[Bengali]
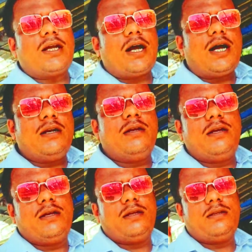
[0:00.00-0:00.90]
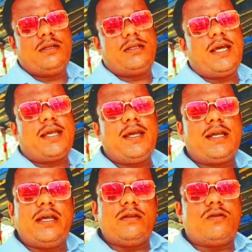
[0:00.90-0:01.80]
তার থেকে
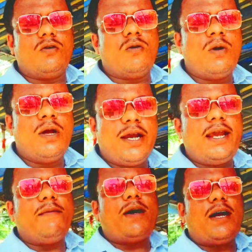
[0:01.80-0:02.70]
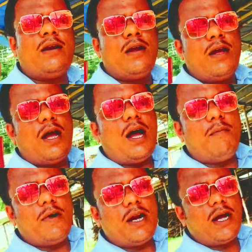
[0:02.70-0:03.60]
কিন্তু এবার
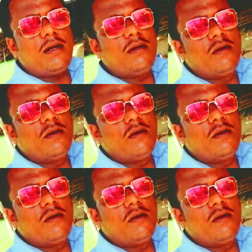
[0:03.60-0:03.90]
আমরা